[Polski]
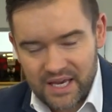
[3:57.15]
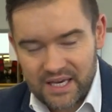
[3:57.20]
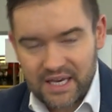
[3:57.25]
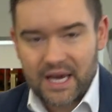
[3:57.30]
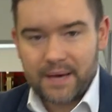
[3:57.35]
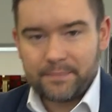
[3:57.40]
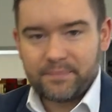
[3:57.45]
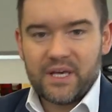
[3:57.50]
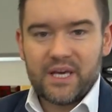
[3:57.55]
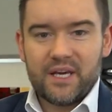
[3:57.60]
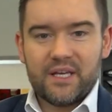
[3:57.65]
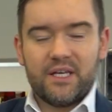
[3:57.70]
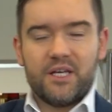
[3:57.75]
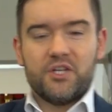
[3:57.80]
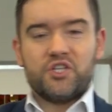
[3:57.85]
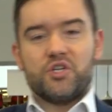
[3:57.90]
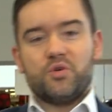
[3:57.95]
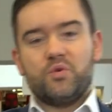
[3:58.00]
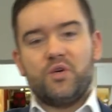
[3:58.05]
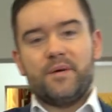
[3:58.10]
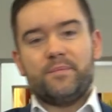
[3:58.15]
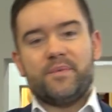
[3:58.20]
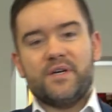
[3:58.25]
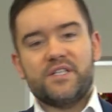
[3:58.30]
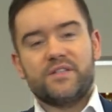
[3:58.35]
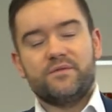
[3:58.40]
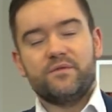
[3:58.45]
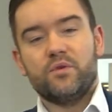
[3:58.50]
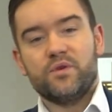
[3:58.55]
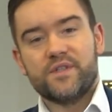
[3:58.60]
Ja pięknie dziękuję
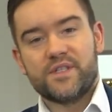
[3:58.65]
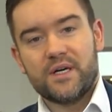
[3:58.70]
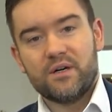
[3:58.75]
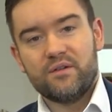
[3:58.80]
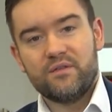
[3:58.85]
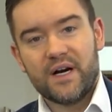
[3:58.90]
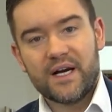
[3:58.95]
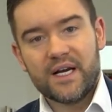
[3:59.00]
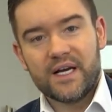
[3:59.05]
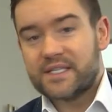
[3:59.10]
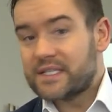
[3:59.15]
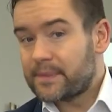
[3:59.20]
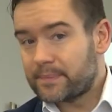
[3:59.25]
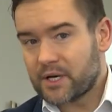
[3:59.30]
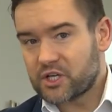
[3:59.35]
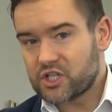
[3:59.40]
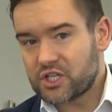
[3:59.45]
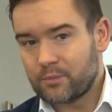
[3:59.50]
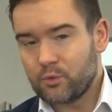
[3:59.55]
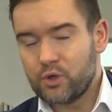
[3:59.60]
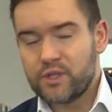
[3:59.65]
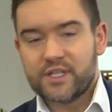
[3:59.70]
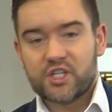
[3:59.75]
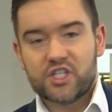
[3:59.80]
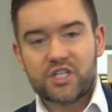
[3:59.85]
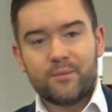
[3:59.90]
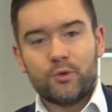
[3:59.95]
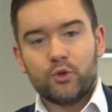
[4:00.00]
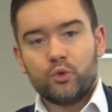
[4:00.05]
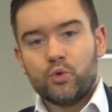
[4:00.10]
Państwu za uwagę. Zapraszam ulica
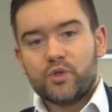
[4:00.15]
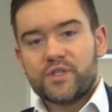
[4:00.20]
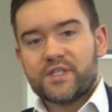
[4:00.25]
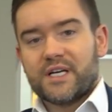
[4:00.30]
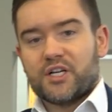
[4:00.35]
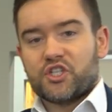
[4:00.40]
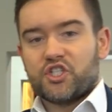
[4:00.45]
Szamotulska